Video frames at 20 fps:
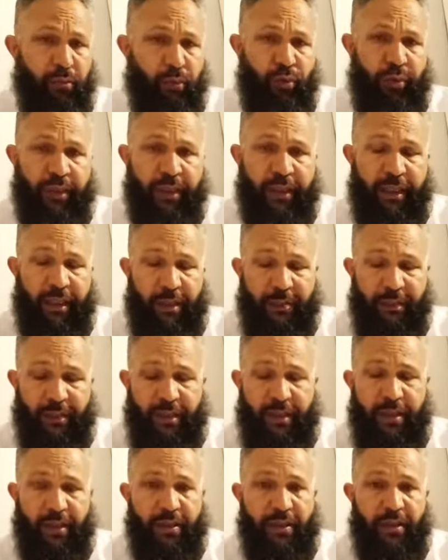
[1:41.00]
Bunların
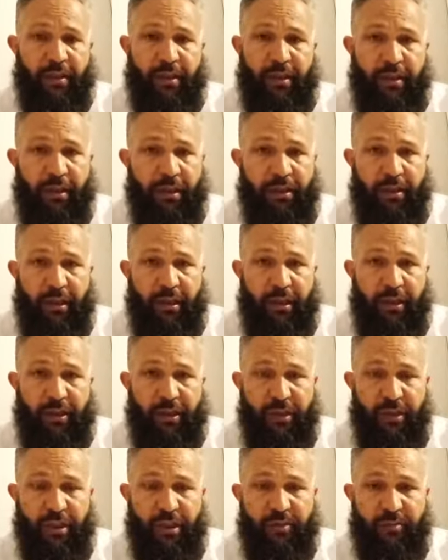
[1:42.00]
hepsi Zilkade ayında
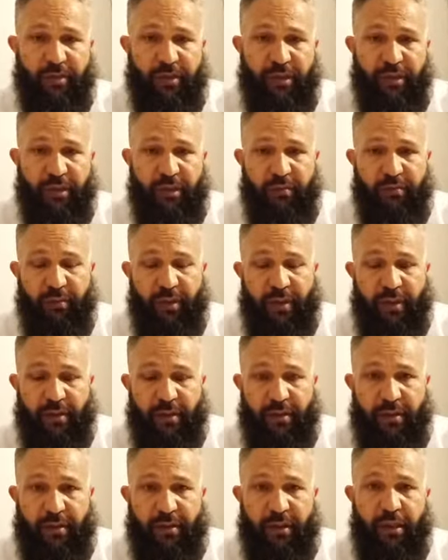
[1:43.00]
gerçekleşmiştir. Bir
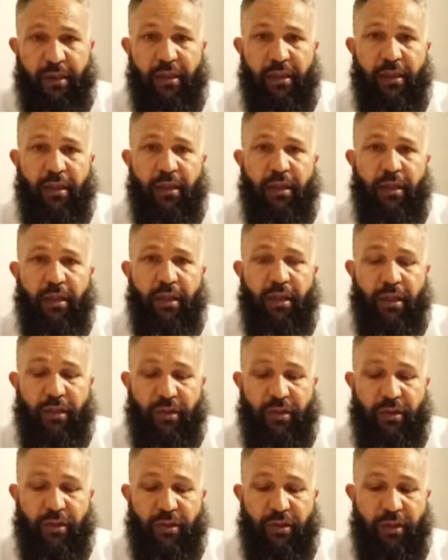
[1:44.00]
istisnayla
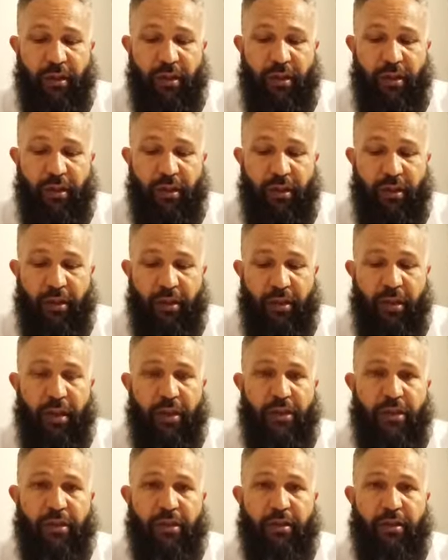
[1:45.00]
haçta, e,
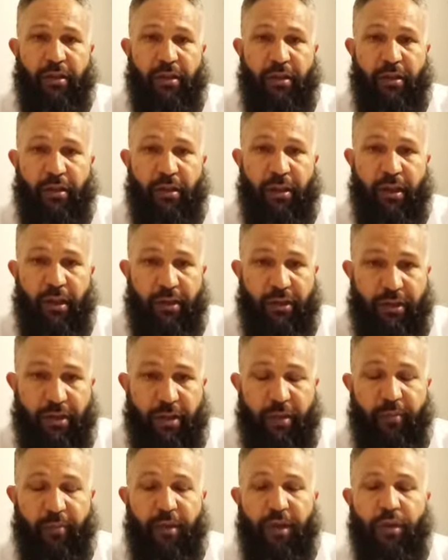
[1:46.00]
haçta, e,
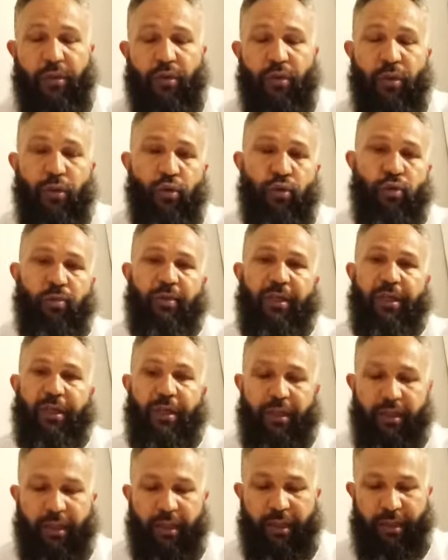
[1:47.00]
haçta yapılan
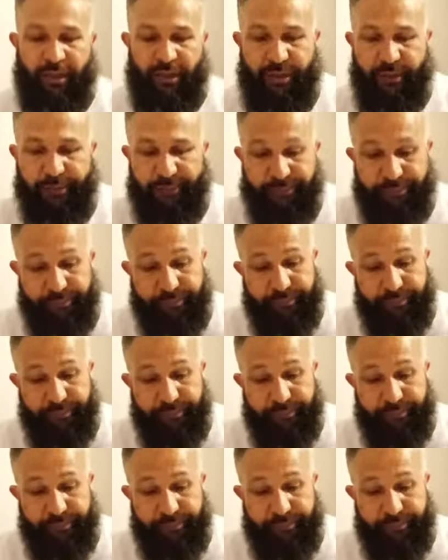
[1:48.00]
umreler hariç.